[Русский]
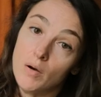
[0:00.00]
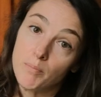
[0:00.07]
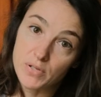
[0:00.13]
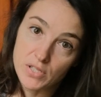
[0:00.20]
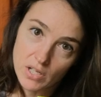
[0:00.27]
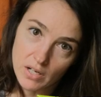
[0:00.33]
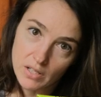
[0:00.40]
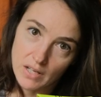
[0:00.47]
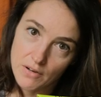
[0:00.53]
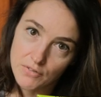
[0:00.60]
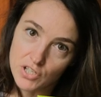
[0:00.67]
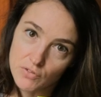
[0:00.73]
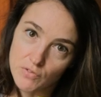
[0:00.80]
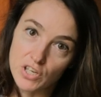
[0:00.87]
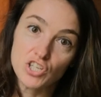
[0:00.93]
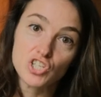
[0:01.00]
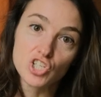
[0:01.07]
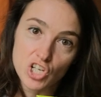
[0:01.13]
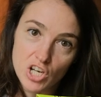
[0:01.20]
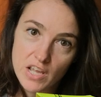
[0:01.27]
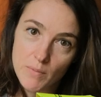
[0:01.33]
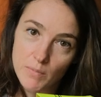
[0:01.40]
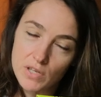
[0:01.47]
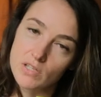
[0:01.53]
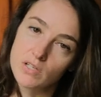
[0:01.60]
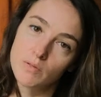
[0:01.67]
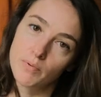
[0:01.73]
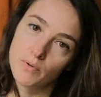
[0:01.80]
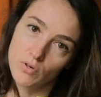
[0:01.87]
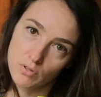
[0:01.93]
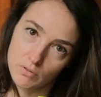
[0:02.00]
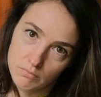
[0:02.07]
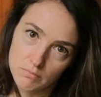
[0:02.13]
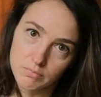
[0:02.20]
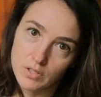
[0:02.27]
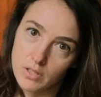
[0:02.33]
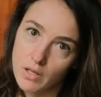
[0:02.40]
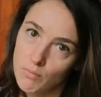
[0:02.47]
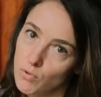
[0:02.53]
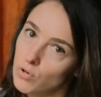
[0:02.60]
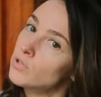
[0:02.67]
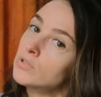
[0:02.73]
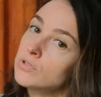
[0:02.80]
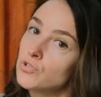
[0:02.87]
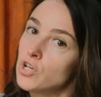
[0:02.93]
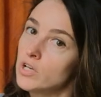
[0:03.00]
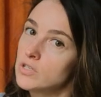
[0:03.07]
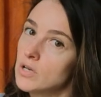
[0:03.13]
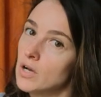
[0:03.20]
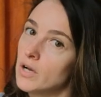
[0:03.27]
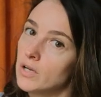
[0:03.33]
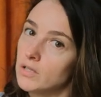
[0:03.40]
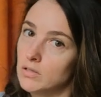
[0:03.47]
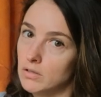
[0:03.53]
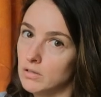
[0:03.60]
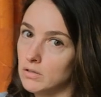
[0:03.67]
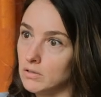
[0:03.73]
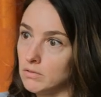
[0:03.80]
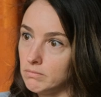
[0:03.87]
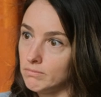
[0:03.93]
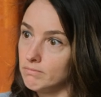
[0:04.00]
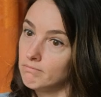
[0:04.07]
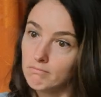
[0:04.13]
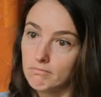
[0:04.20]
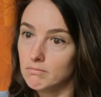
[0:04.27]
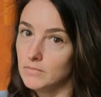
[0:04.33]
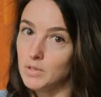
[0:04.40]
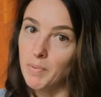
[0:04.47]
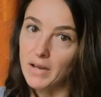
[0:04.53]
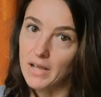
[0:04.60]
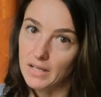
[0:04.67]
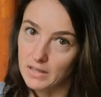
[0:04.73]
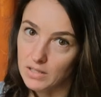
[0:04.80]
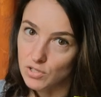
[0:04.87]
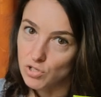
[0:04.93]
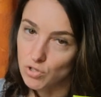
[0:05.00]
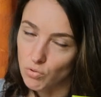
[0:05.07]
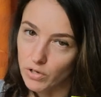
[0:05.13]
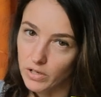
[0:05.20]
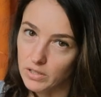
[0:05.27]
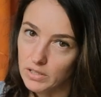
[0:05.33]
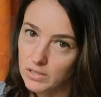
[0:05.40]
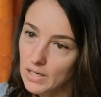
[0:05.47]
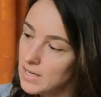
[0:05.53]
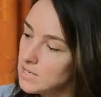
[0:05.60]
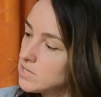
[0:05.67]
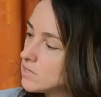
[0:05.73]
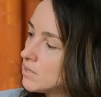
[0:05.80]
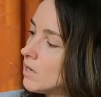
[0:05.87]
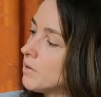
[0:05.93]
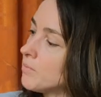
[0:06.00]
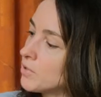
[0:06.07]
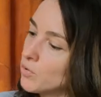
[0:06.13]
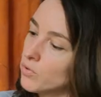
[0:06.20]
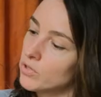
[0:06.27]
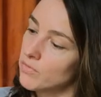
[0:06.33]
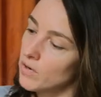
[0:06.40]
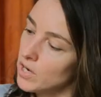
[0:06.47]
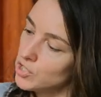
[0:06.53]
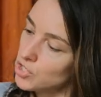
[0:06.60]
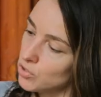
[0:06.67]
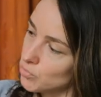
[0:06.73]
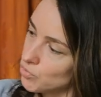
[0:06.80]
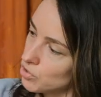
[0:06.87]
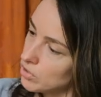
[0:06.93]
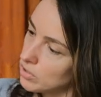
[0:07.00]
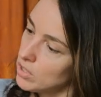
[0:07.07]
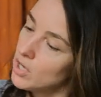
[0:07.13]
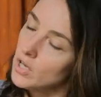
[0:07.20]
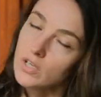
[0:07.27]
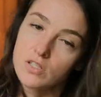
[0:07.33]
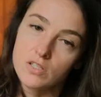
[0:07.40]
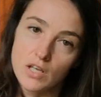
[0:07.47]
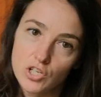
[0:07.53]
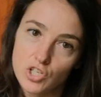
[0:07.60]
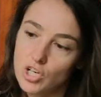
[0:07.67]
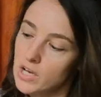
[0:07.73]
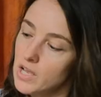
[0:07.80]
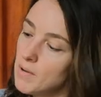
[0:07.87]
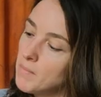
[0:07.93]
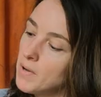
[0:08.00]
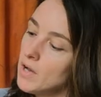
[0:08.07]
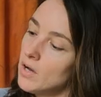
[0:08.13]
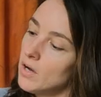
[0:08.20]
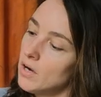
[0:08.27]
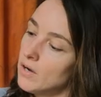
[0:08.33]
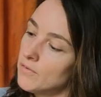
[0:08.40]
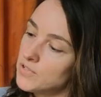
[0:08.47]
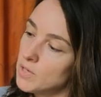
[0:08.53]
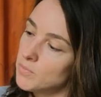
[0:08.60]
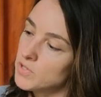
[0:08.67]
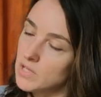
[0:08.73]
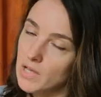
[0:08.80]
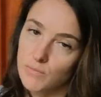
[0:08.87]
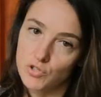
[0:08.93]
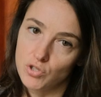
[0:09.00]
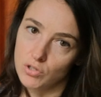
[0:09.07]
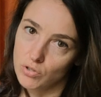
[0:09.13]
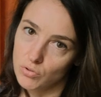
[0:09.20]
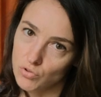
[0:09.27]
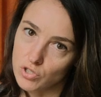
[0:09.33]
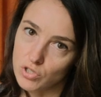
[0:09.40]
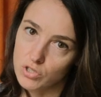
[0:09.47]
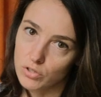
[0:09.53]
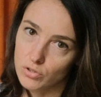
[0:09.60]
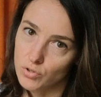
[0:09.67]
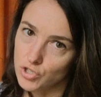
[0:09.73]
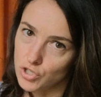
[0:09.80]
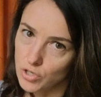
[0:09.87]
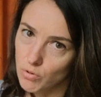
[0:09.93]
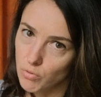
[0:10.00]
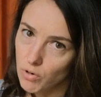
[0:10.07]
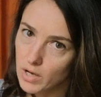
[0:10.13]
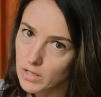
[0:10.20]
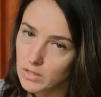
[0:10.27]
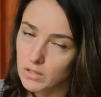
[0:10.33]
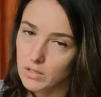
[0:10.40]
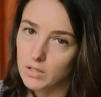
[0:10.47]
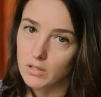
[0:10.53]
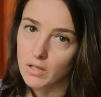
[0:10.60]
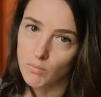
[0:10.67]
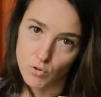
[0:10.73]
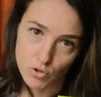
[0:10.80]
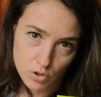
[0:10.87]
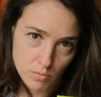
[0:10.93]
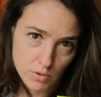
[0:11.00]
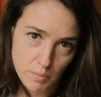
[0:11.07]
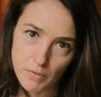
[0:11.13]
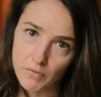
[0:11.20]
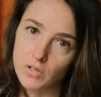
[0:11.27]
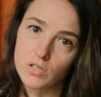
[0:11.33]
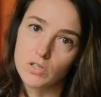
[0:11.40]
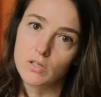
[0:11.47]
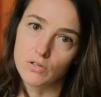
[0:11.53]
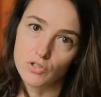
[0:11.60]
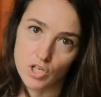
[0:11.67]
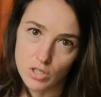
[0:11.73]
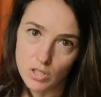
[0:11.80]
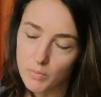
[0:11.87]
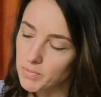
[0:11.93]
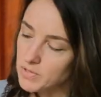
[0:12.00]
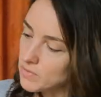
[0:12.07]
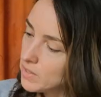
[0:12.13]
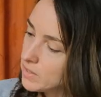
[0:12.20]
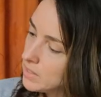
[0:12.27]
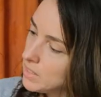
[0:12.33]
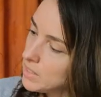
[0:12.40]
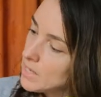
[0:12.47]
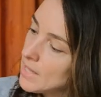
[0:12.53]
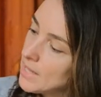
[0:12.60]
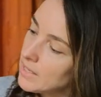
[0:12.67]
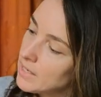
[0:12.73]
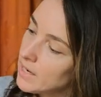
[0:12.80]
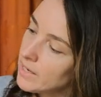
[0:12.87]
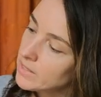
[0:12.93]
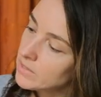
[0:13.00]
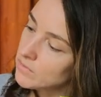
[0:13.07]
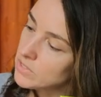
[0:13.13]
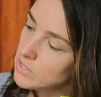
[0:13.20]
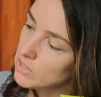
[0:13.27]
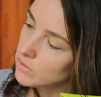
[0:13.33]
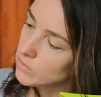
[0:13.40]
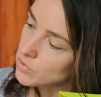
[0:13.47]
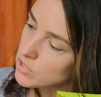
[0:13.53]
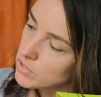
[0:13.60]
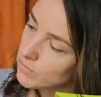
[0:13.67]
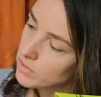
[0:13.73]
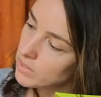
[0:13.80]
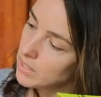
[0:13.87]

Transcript: пострадавшего из шлема, если, например, не дай бог, получается какая-то неприятная история на трассе, да, и приходит врач, нужно снять шлем. А, все мы знаем, что это нужно делать очень аккуратно, не дай бог, чтобы не повредить шейные позвонки. Для этого делаются вот